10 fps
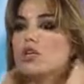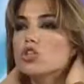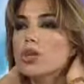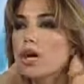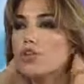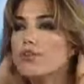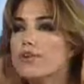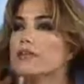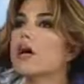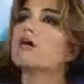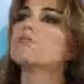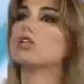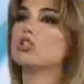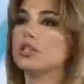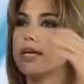Chicago Fed daha
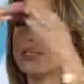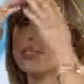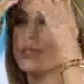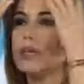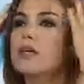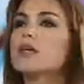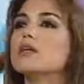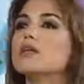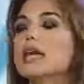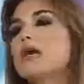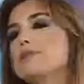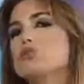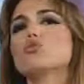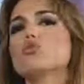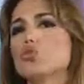mı şey? Şimdi ee, şu... hepsi
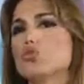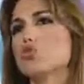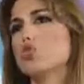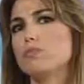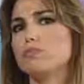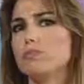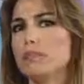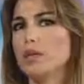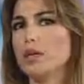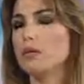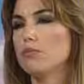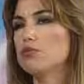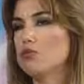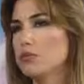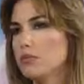konuşuyor çünkü
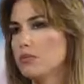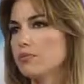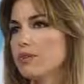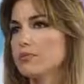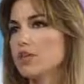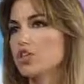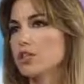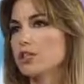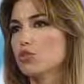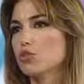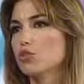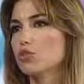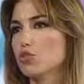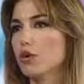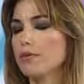bütün Fed başkanları
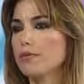konuşuyor.